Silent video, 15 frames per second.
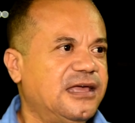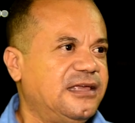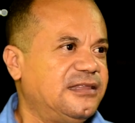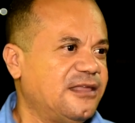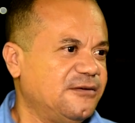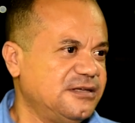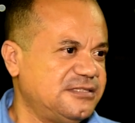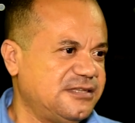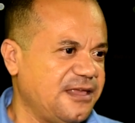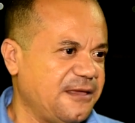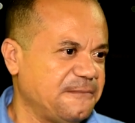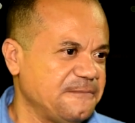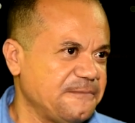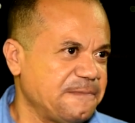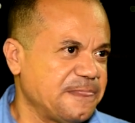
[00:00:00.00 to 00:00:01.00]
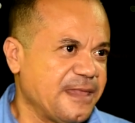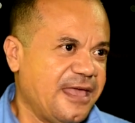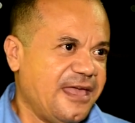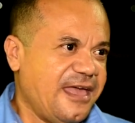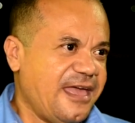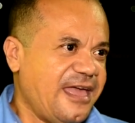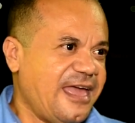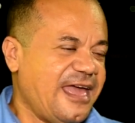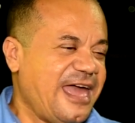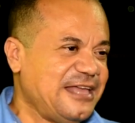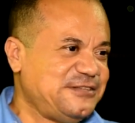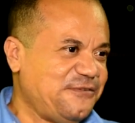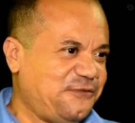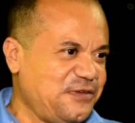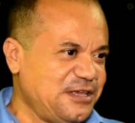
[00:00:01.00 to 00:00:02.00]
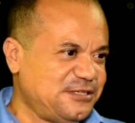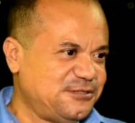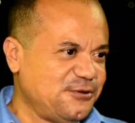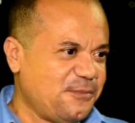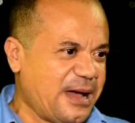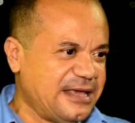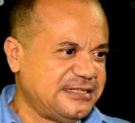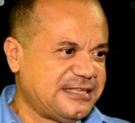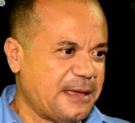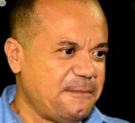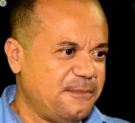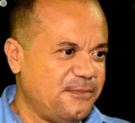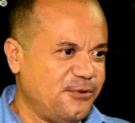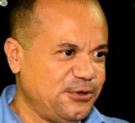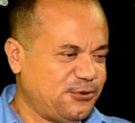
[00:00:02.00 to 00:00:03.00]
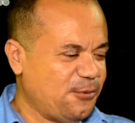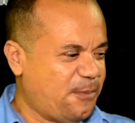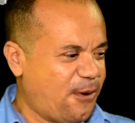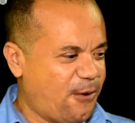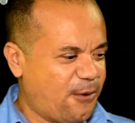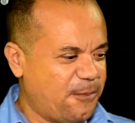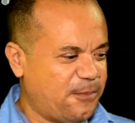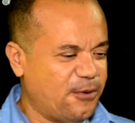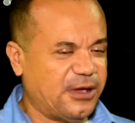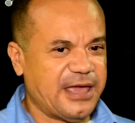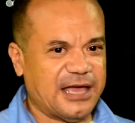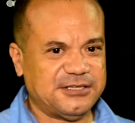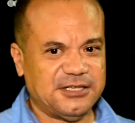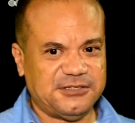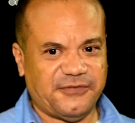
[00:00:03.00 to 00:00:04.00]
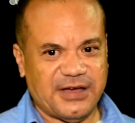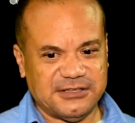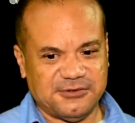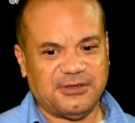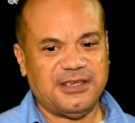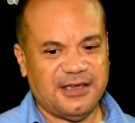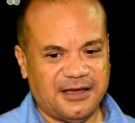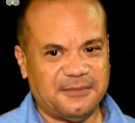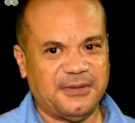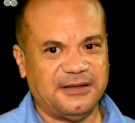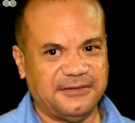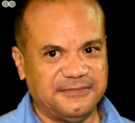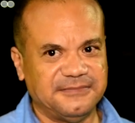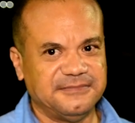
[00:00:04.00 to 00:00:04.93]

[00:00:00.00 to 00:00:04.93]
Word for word: Então, assim, é difícil, mas é muito bom, porque a gente faz o que ama,